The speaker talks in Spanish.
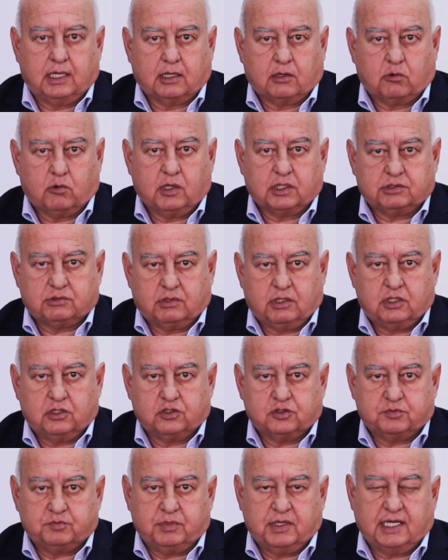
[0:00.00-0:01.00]
a cuatro
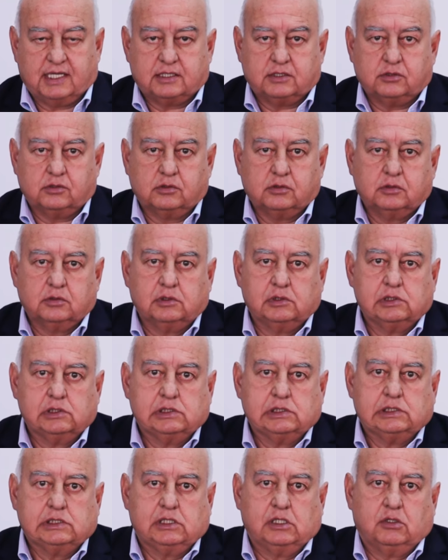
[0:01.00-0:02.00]
años plazo,
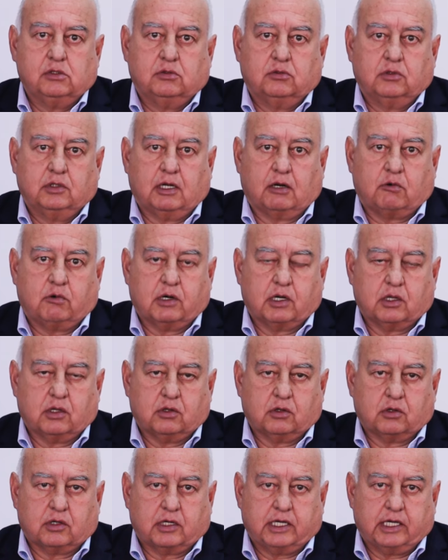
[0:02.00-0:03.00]
un
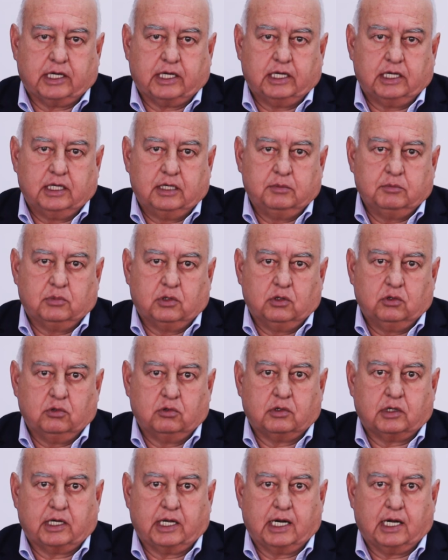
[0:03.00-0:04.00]
acuerdo que
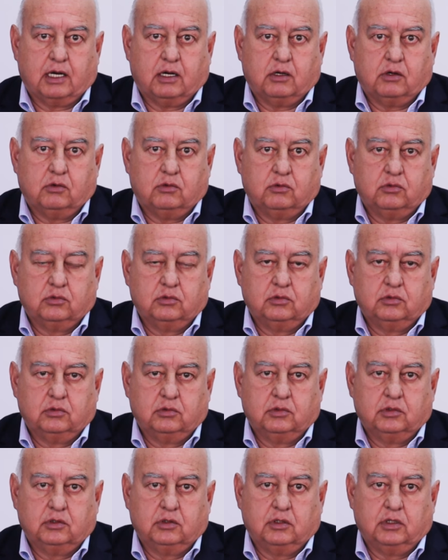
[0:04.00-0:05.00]
involucra
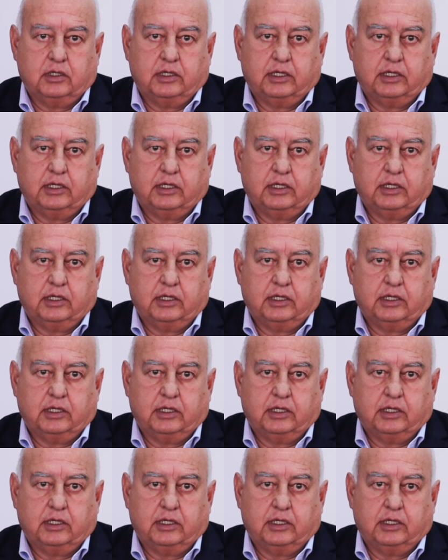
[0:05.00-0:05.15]
un